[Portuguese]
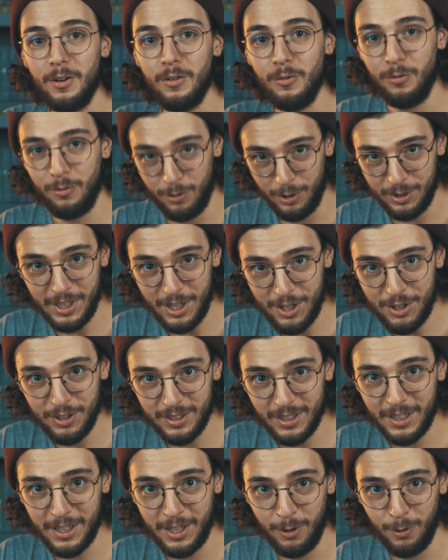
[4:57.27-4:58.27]
você
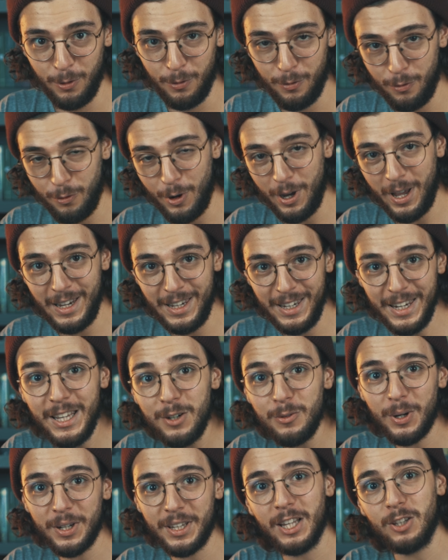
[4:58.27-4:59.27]
diz aquilo. Foi a
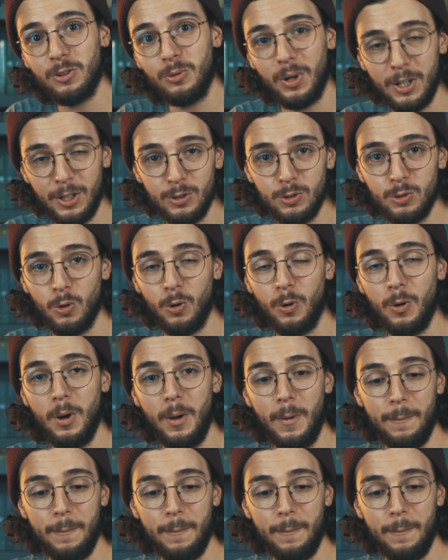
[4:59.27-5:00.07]
língua que atualizou,